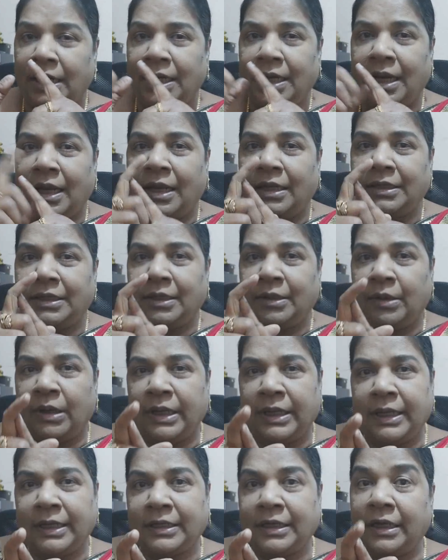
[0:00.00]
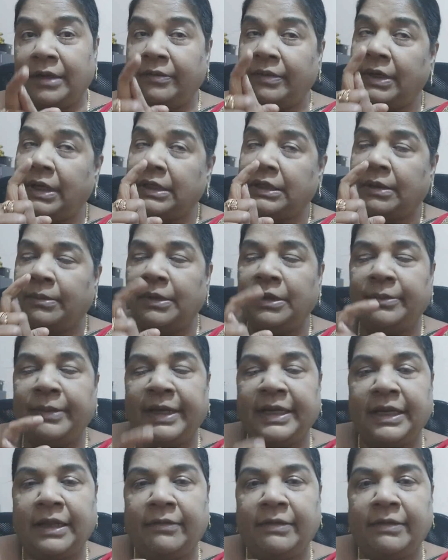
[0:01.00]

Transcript: நான் ஏற்கனவே நான் தமிழ் மைண்ட்